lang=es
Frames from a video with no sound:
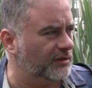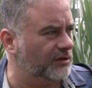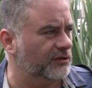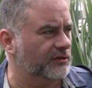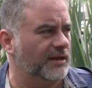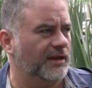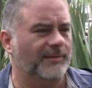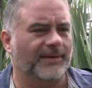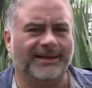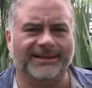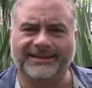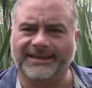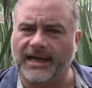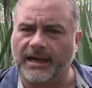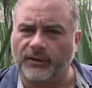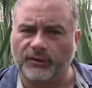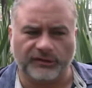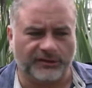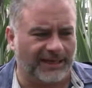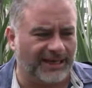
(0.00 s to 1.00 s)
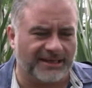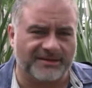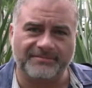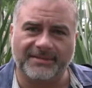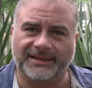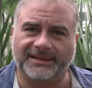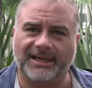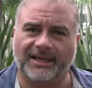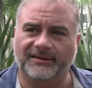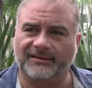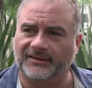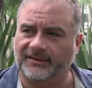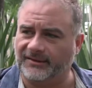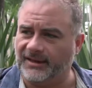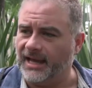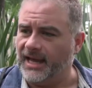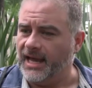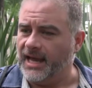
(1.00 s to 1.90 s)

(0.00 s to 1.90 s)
los levantados y las matanzas.